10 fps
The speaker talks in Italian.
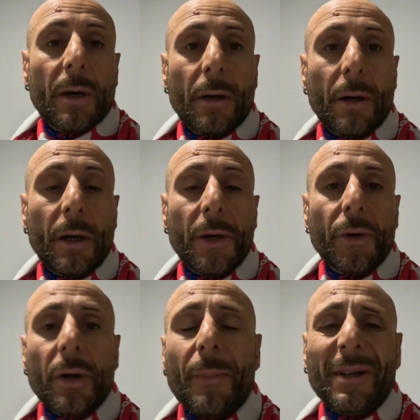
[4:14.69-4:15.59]
Eh,
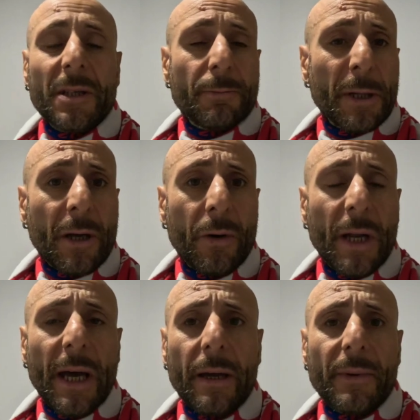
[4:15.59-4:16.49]
non una partita
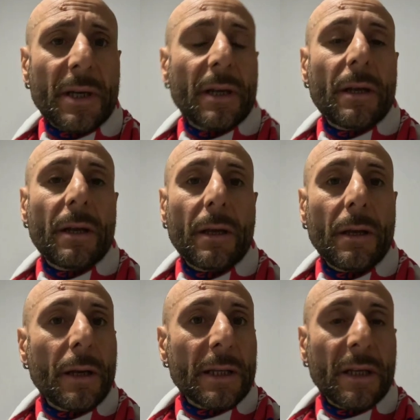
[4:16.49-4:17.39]
spettacolare perché
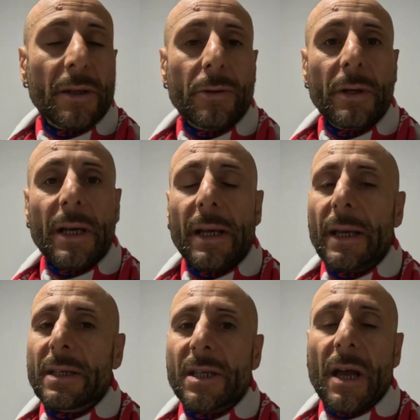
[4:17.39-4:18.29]
l'Atletico non è
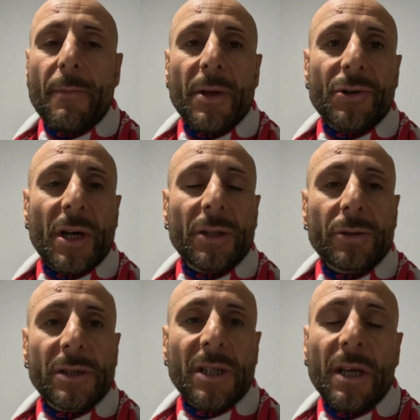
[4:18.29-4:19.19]
che abbia giocato
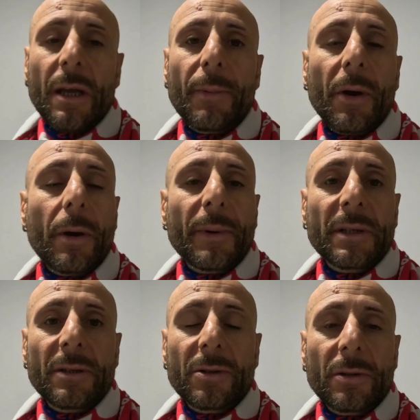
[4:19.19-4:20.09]
chissà che, però una
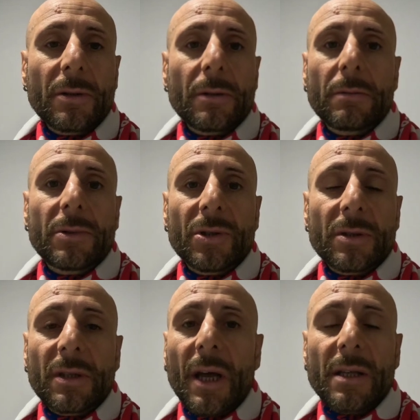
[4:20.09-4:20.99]
partita di, so- di
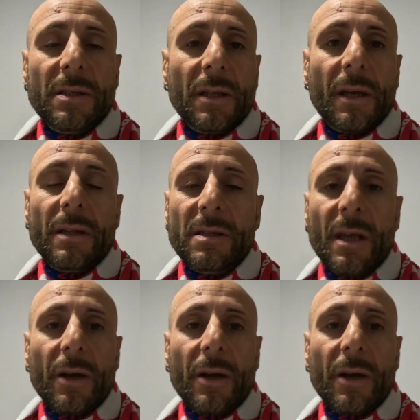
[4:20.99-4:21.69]
sostanza 3-0,